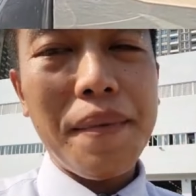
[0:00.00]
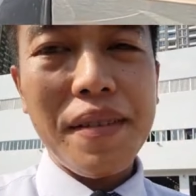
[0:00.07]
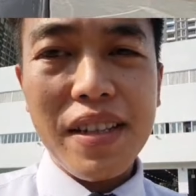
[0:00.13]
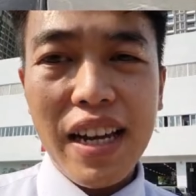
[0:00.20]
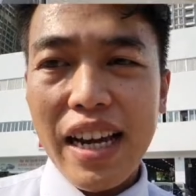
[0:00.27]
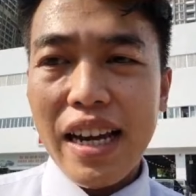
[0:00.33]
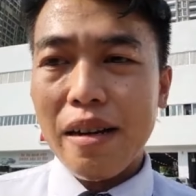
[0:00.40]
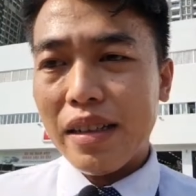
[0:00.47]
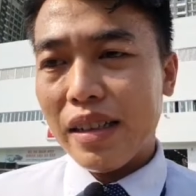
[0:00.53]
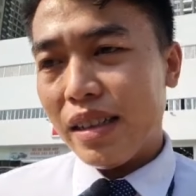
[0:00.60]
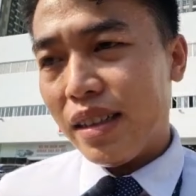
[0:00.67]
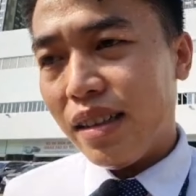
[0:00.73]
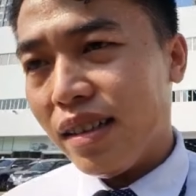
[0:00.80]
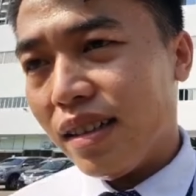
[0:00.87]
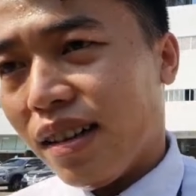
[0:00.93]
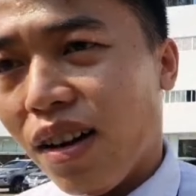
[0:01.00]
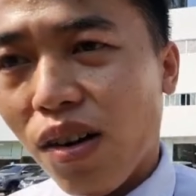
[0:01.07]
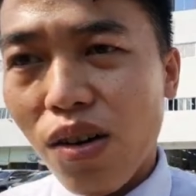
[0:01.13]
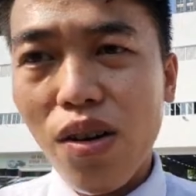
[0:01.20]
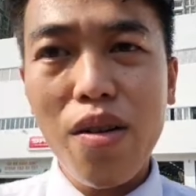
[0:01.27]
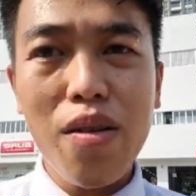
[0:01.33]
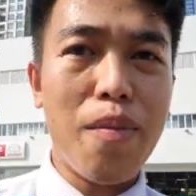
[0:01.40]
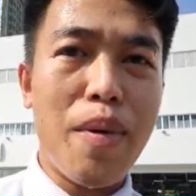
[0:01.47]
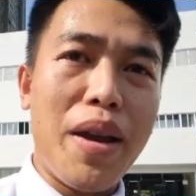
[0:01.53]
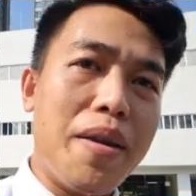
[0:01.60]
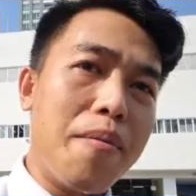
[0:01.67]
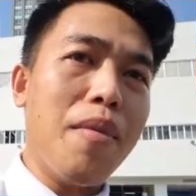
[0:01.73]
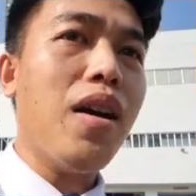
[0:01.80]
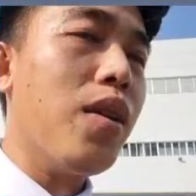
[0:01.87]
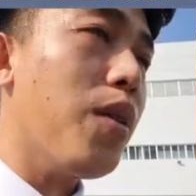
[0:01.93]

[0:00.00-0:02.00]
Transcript: Xe này có bị mất